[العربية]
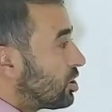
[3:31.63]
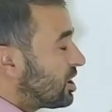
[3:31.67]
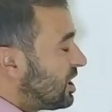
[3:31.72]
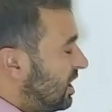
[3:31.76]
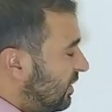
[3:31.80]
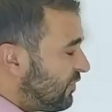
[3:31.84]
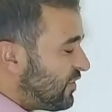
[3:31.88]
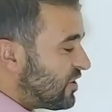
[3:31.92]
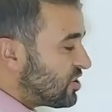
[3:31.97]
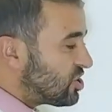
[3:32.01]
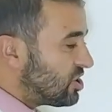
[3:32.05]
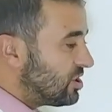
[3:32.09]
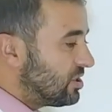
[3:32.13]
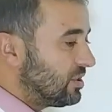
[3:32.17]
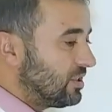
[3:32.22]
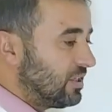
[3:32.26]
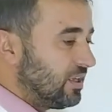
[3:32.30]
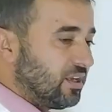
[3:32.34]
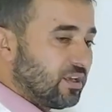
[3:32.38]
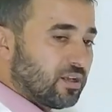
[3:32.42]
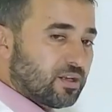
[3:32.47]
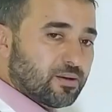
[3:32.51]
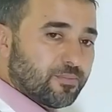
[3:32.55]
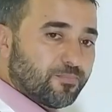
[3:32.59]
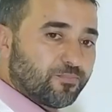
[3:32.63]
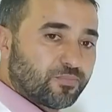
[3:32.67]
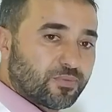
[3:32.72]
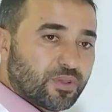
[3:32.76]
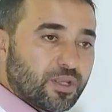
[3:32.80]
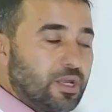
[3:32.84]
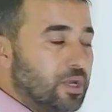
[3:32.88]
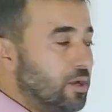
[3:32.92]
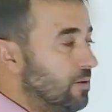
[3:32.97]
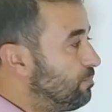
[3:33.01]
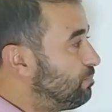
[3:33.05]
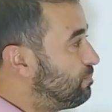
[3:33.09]
كيفاش ندير
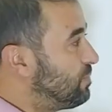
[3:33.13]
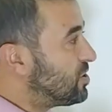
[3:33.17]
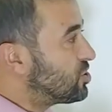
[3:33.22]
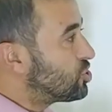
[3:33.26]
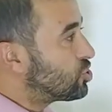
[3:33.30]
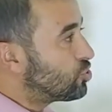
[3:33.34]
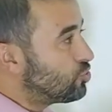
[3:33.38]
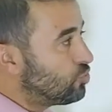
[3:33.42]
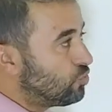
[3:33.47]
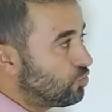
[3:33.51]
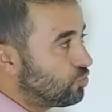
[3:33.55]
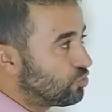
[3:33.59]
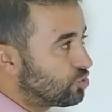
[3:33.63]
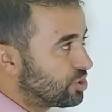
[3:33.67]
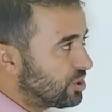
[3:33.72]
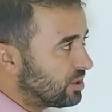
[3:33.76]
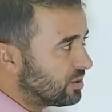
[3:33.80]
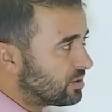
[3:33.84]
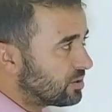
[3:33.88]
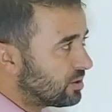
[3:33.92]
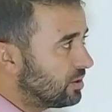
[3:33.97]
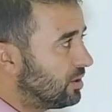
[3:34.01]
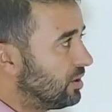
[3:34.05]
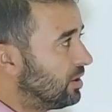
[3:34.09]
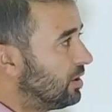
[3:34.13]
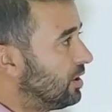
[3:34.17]
باش نوجد